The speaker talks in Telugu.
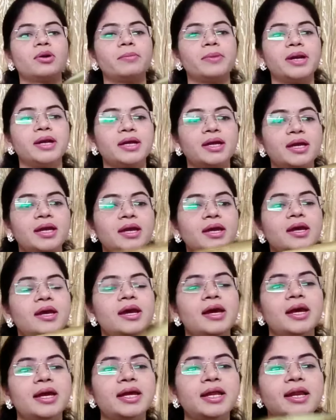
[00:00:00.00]
కూడా మనకి
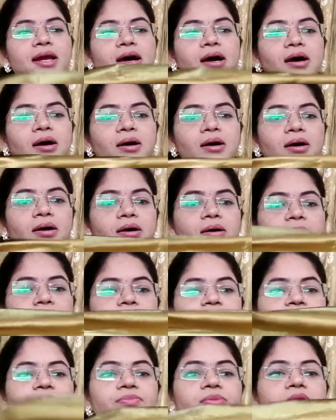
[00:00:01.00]
ఇలా
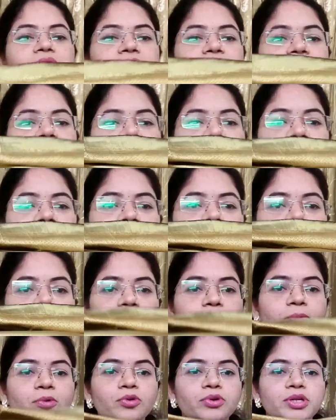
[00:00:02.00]
జరితోని
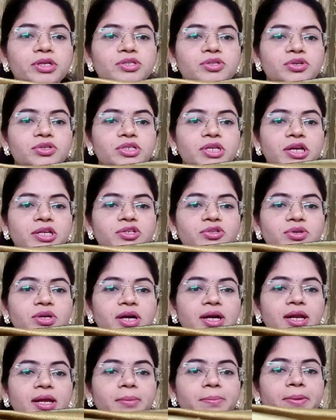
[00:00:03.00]
బూటీస్ వచ్చాయి
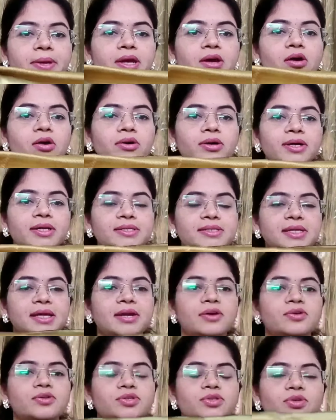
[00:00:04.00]
చూడండి పీకాక్
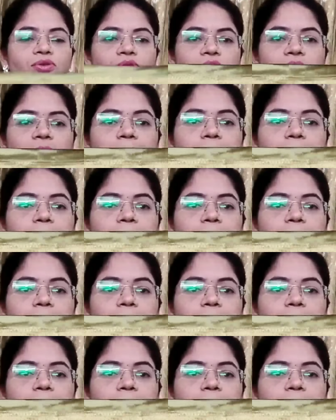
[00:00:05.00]
డిజైన్ వస్తుంది